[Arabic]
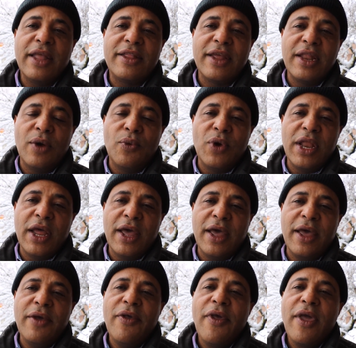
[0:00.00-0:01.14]

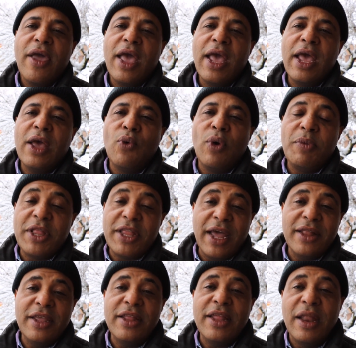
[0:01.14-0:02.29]
تناولها
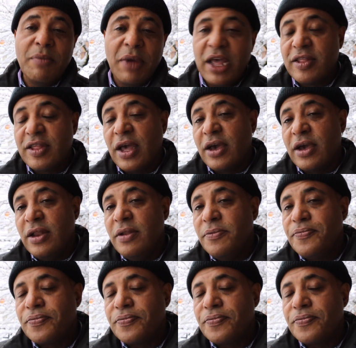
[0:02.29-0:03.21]
وبالتحديد الماء الساخن